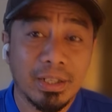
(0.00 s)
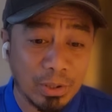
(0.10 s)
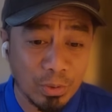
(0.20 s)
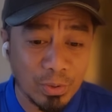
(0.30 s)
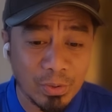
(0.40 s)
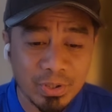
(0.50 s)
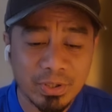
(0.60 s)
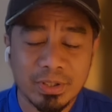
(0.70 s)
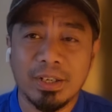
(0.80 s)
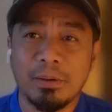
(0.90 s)

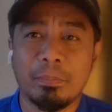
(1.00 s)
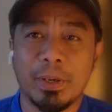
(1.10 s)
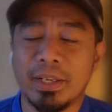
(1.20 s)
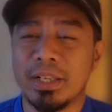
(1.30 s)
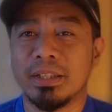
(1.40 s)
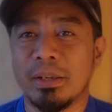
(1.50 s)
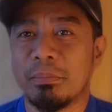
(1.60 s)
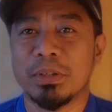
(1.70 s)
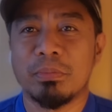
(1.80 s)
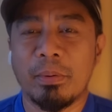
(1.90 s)
lolos ke peringkat
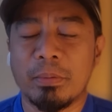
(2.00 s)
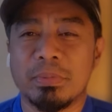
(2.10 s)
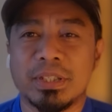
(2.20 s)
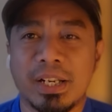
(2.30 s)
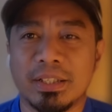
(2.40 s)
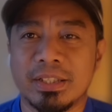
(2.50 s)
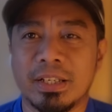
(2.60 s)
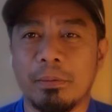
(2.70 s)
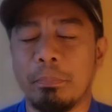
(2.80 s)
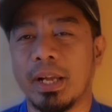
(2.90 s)
16 babak besar
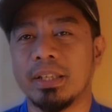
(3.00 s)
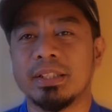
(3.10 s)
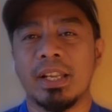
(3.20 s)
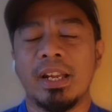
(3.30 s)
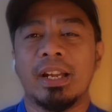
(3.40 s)
Selepas